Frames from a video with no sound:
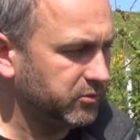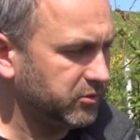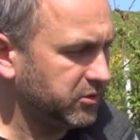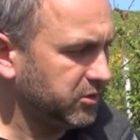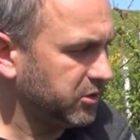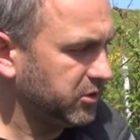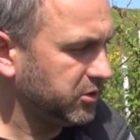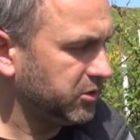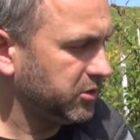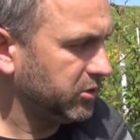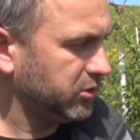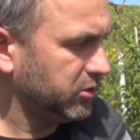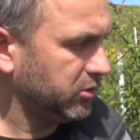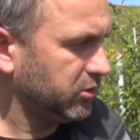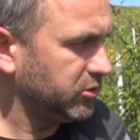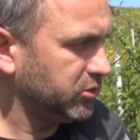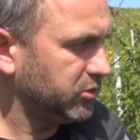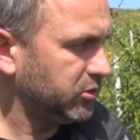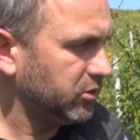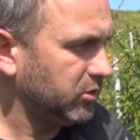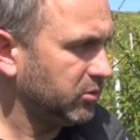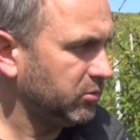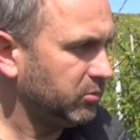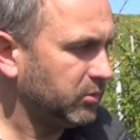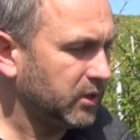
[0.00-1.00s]
Jeśli
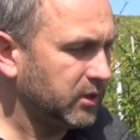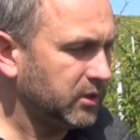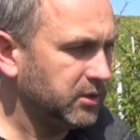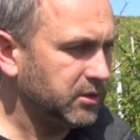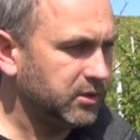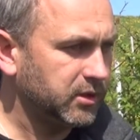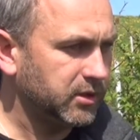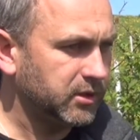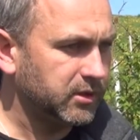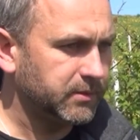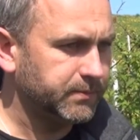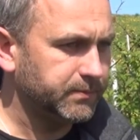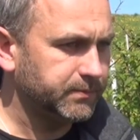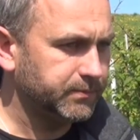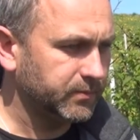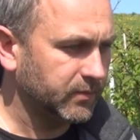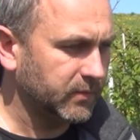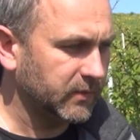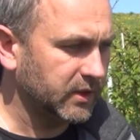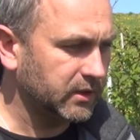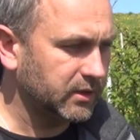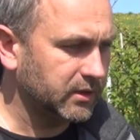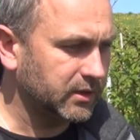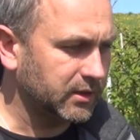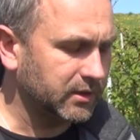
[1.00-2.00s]
chodzi o malinę
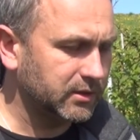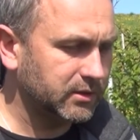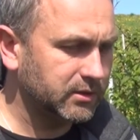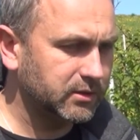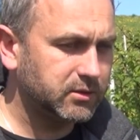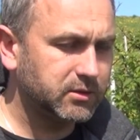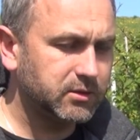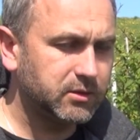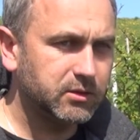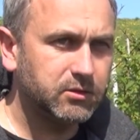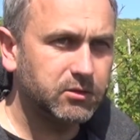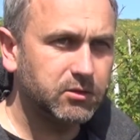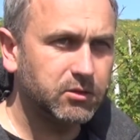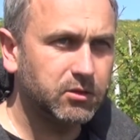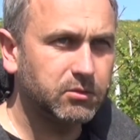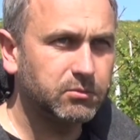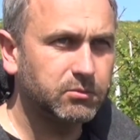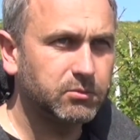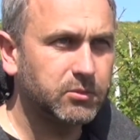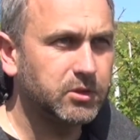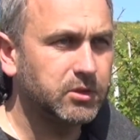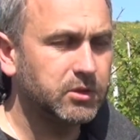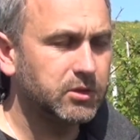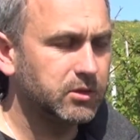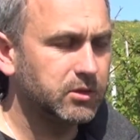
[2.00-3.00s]
mm, tradycyjną, e,